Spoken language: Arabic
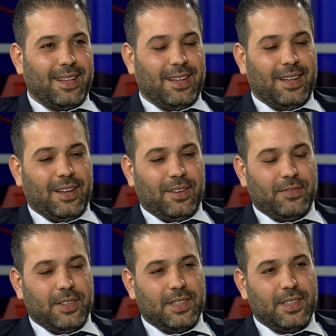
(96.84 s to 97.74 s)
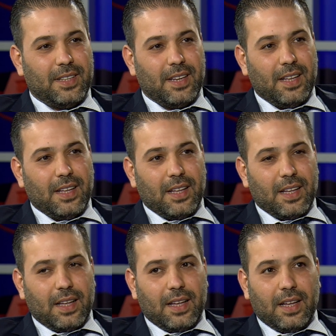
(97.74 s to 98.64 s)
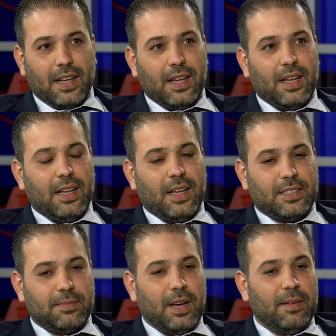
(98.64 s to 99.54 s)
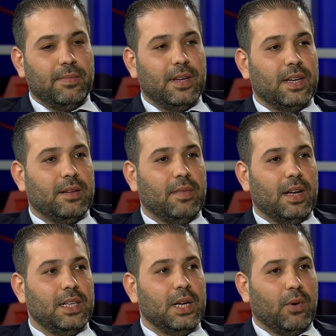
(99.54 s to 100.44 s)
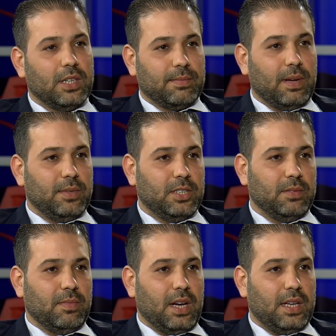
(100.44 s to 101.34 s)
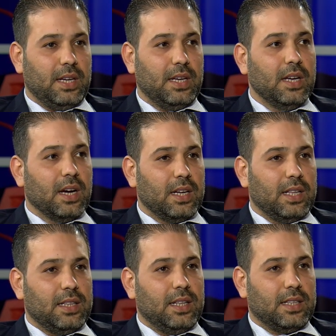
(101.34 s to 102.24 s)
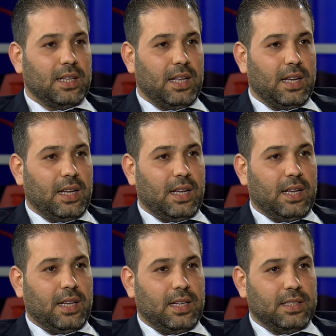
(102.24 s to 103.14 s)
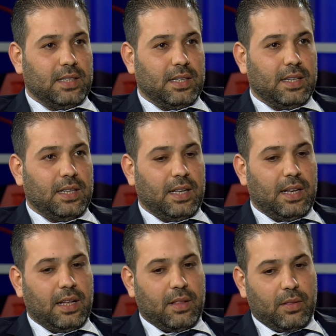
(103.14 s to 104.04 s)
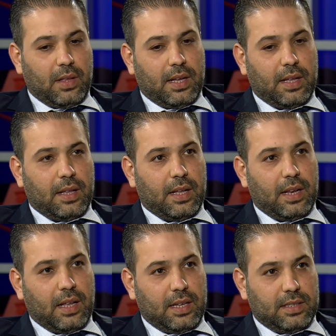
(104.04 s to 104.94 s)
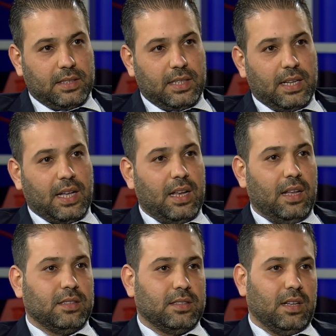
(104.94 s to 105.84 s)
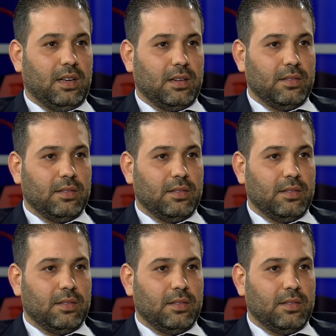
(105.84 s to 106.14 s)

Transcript: نعم. عفوا تفضل. اسباب ماليه واسباب اجتماعيه قد نعم. ادت الى الى الى ازدياد حالات الطلاق.